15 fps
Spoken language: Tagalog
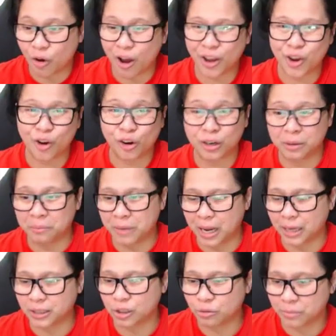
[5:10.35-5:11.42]
Ako ako ng
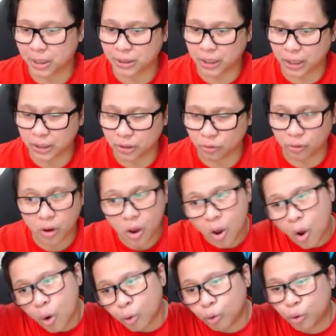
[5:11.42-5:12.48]
black kasi sumasakit yung
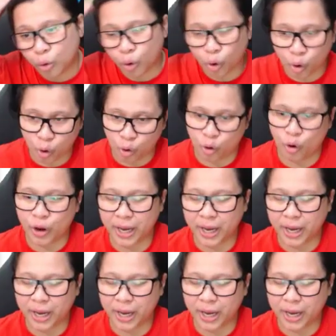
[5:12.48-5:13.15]
ulo ko.